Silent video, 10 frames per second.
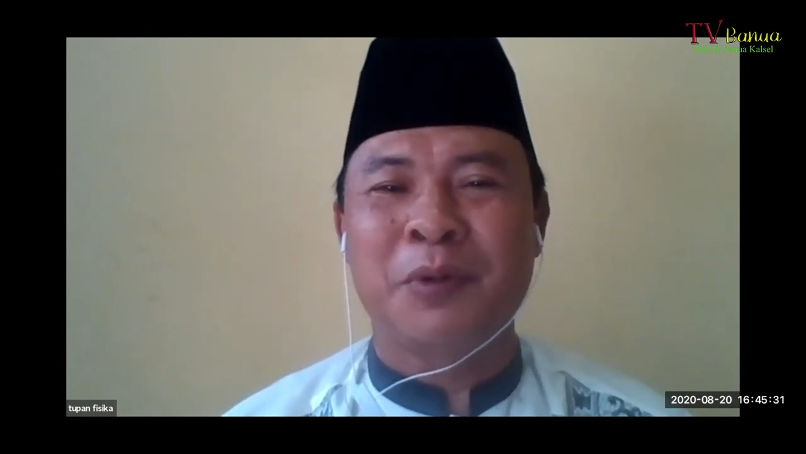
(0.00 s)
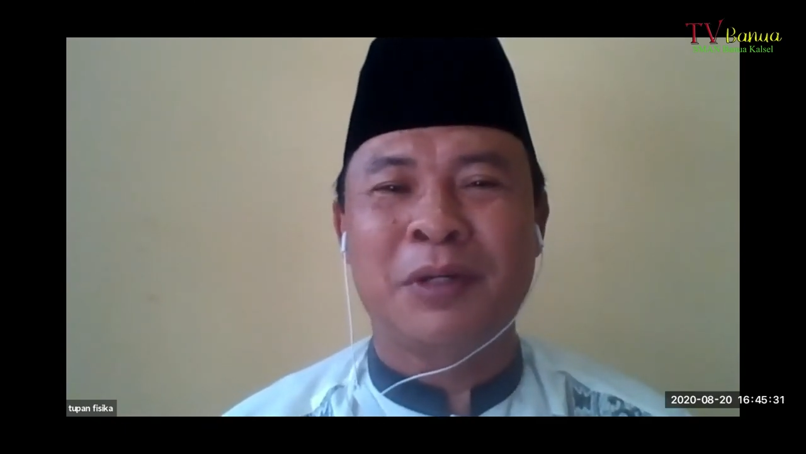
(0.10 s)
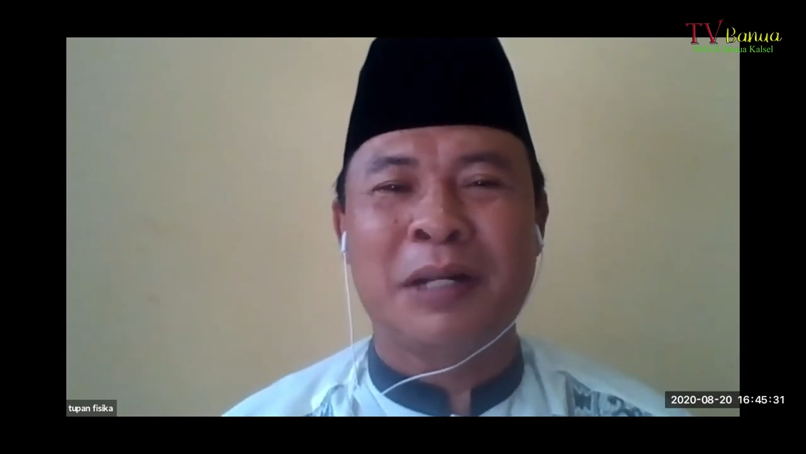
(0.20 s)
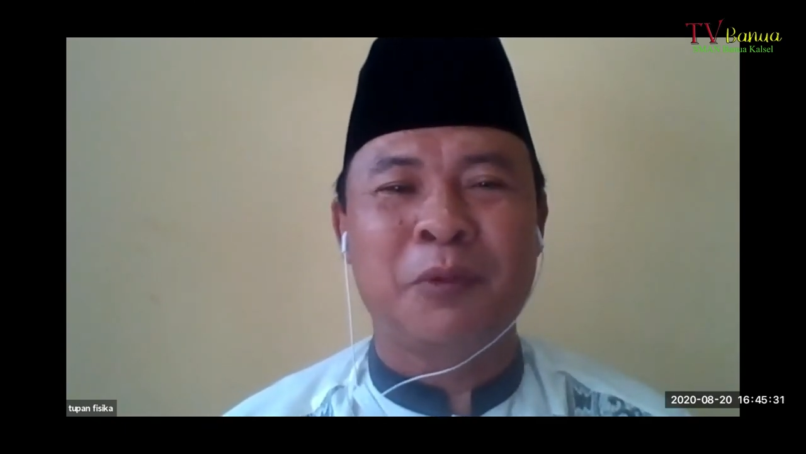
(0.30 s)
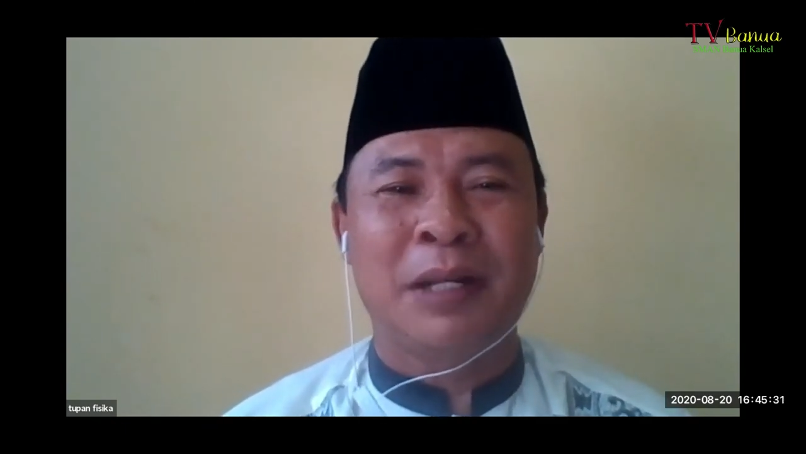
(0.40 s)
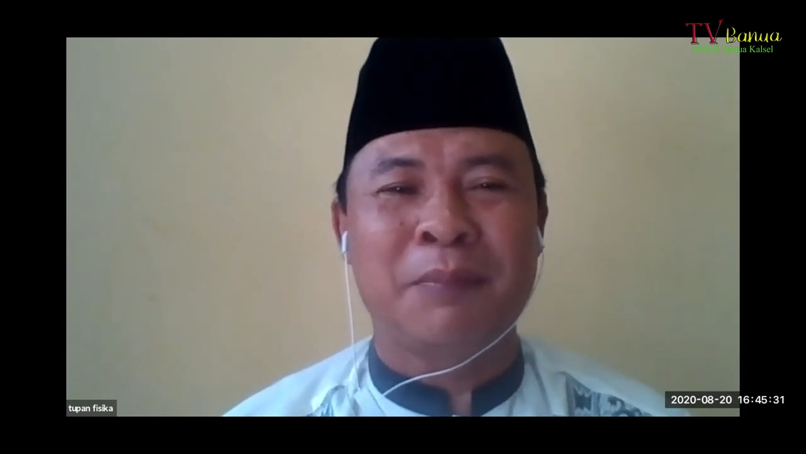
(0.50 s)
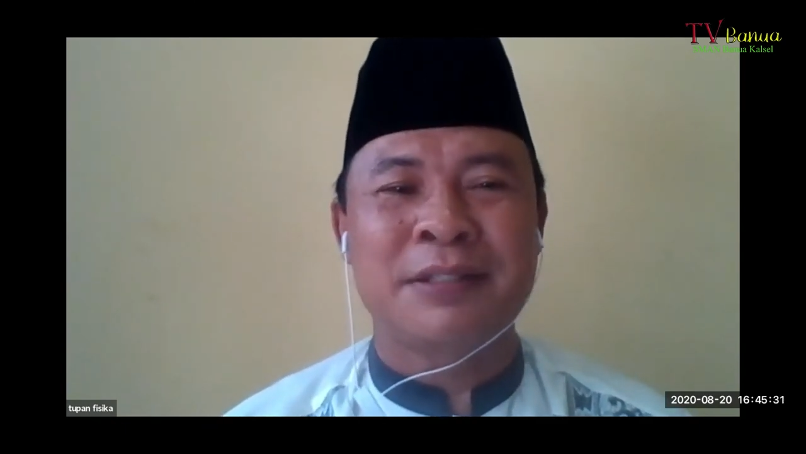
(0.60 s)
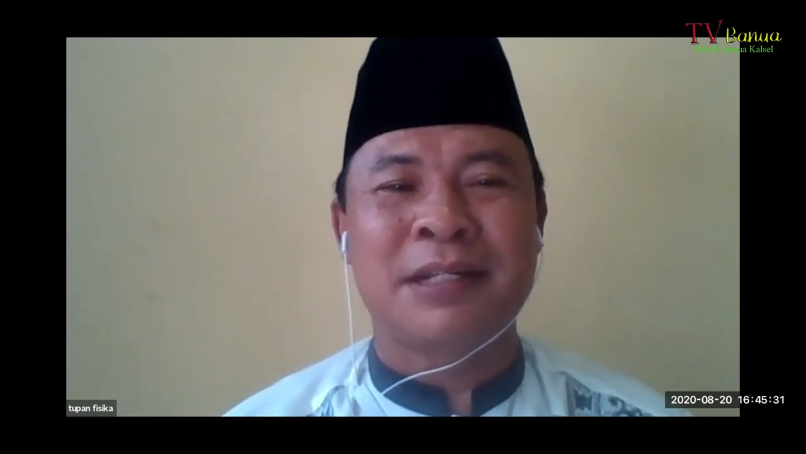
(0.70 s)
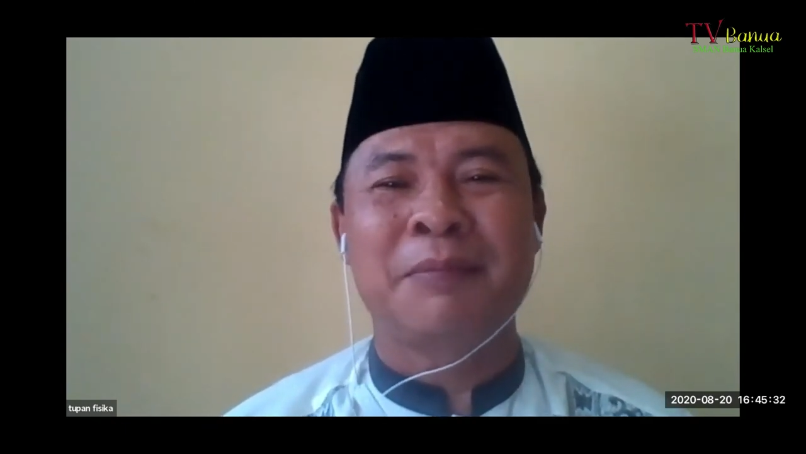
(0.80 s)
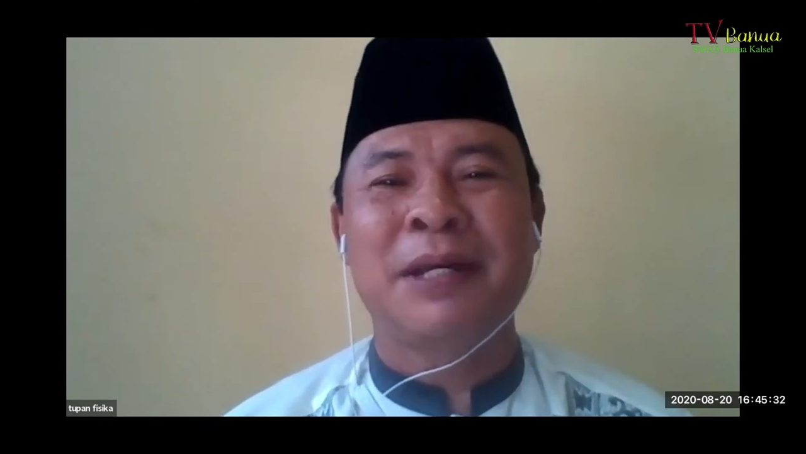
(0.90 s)
program-program
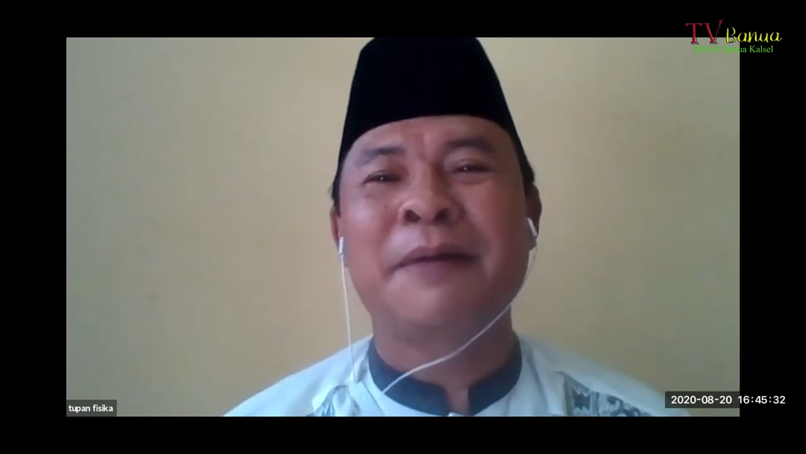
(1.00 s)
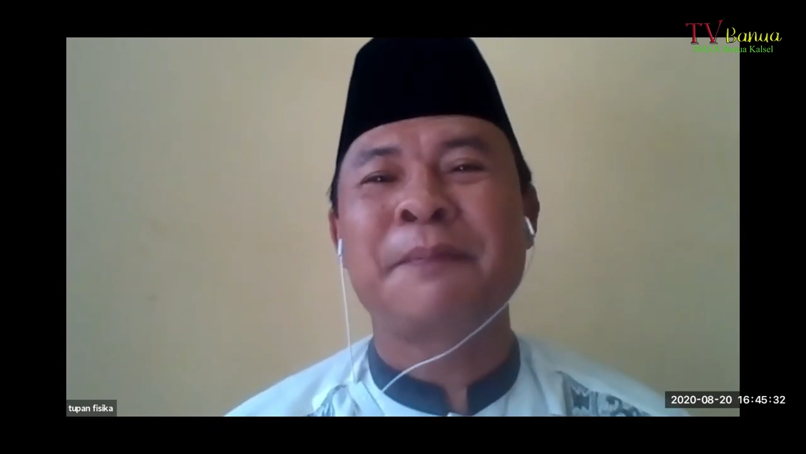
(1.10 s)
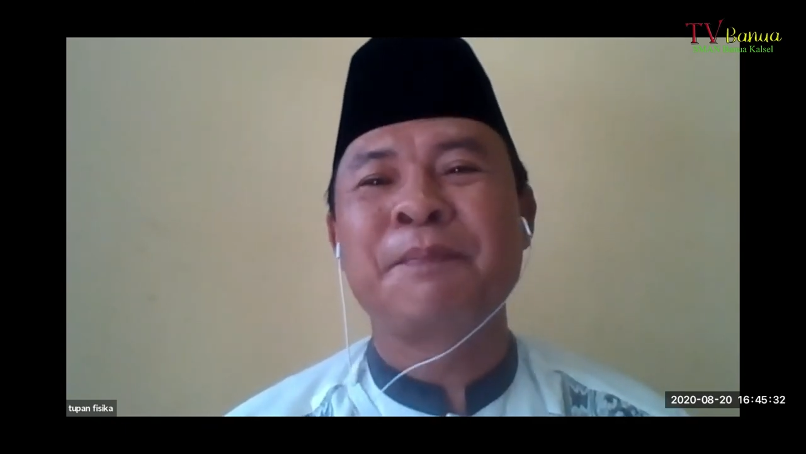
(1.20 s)
asrama